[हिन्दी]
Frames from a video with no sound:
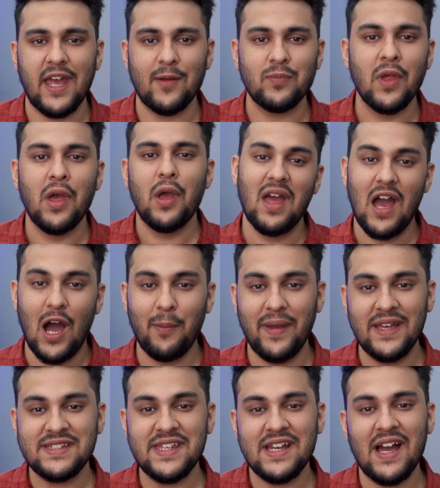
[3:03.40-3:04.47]
है अब
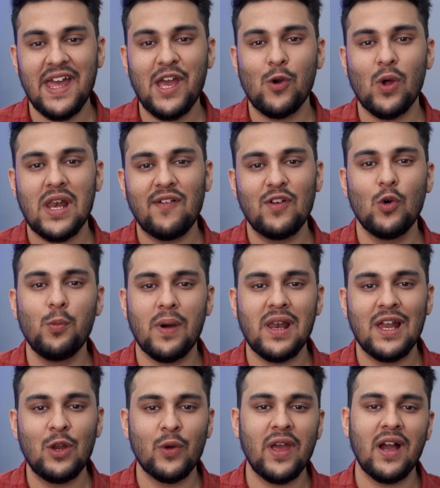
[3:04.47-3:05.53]
इसी का एक और लेवल ऊपर
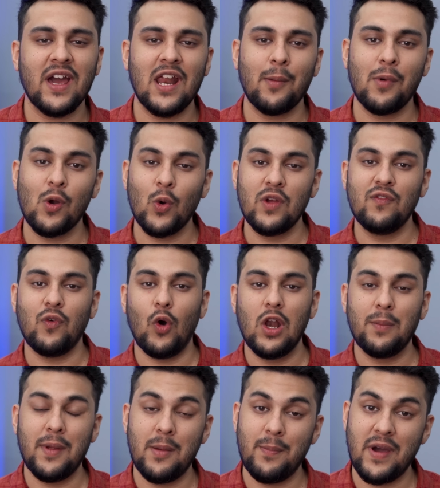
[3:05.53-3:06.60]
ले लो कि अगर आपका कोई
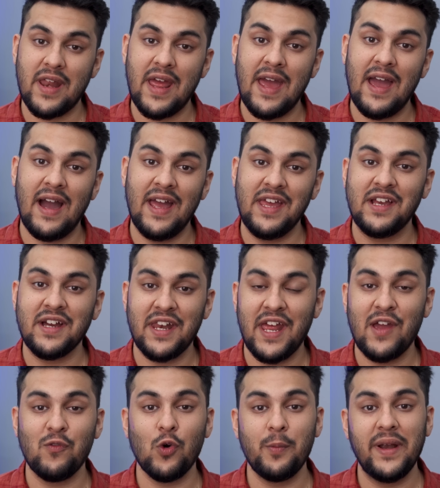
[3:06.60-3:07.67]
वॉलपेपर है आइकन
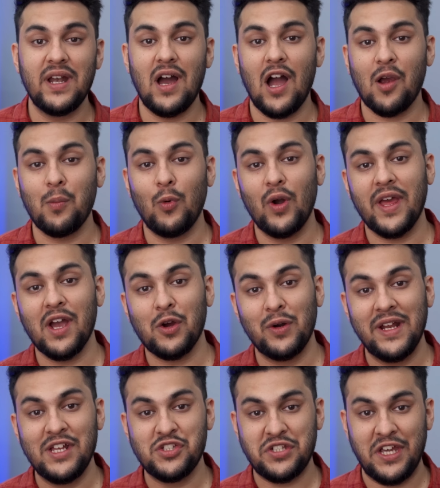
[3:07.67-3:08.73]
है वो भी डार्क मोड के
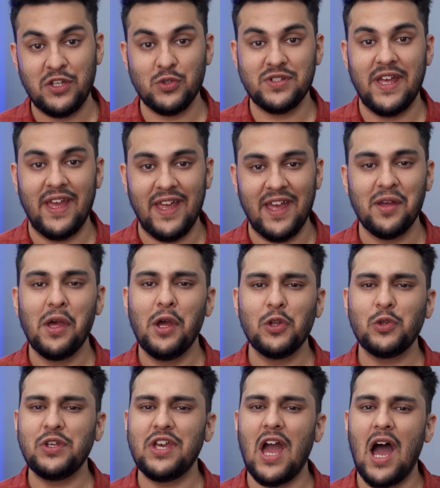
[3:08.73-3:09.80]
अकॉर्डिंग चेंज हो जाएंगे
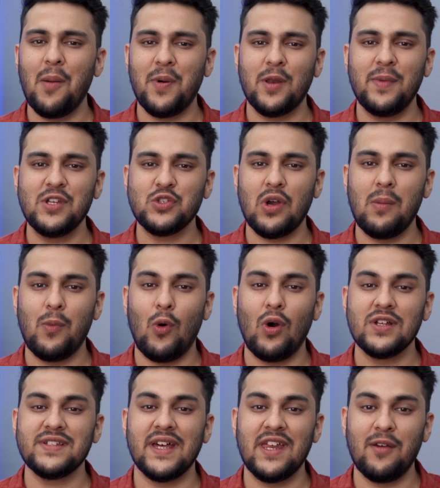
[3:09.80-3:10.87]
तो यहाँ पर भी जो है
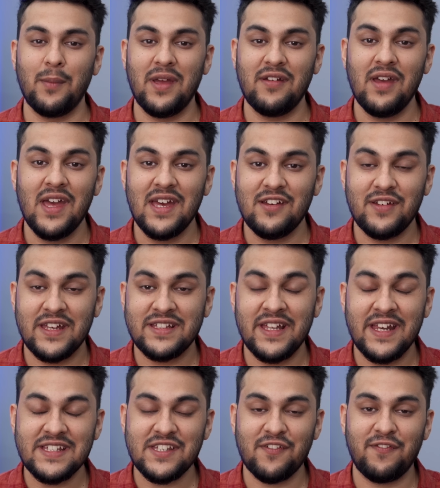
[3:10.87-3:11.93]
बहुत सारी हमें एक
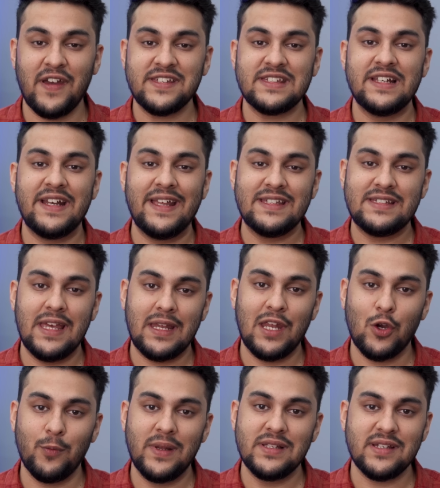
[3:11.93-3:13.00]
तरीके से फैसिलिटीज़ देखने
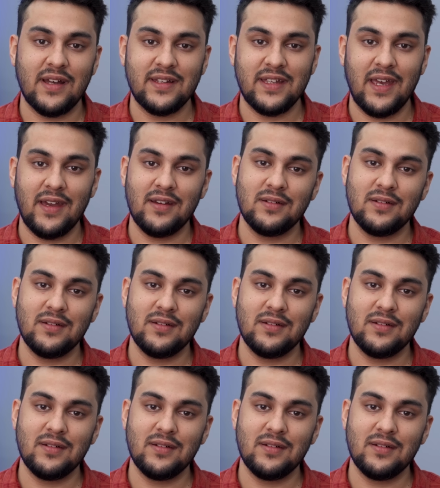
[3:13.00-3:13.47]
को मिल जाती है